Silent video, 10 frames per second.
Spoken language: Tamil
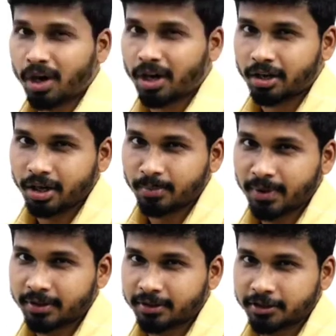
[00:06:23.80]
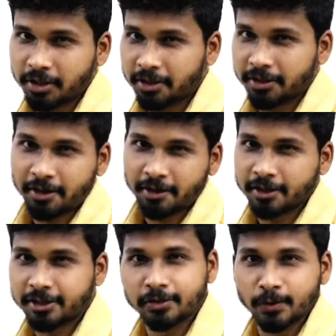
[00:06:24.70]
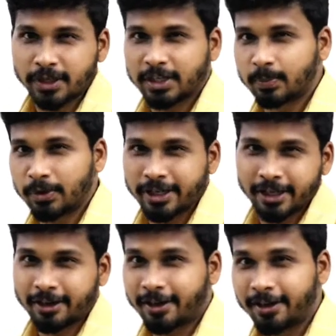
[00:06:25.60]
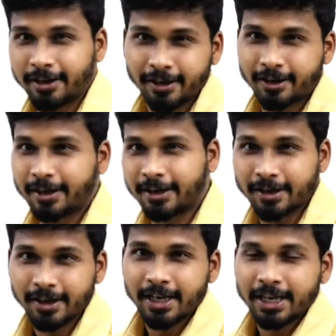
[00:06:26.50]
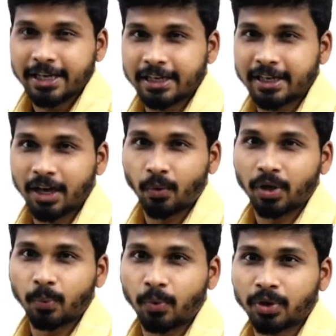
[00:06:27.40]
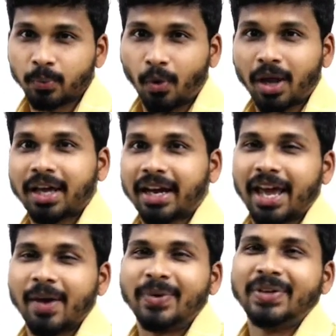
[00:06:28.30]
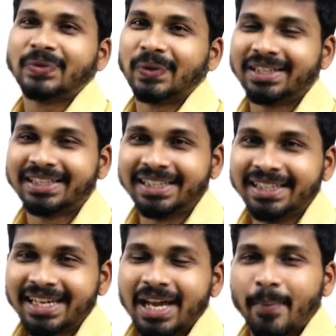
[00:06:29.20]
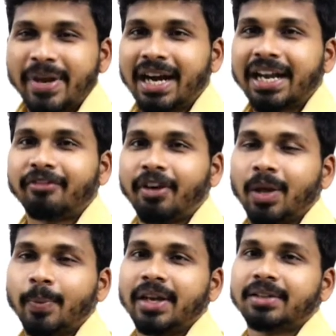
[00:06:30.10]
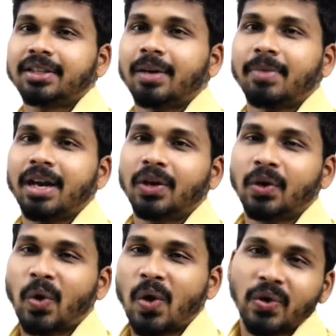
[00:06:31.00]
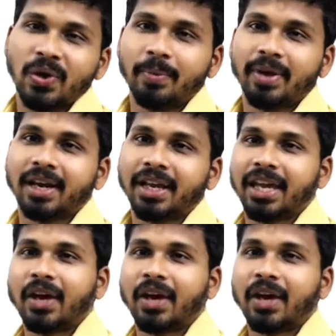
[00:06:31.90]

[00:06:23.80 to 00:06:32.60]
ஓரக்கண்ணால் பார்த்துச்சுட்டு ஆளை நீ தூக்கிட்டு போறியாடா இருடா உன்னை போட்டு பொழக்கிறேன் அப்படின்னு சொல்லிட்டு பின்னாடியே ஃபாலோ பண்ணிச்சு நம்ம அழகு ஒரு குகைக்குள்ளே போயிடுறாங்க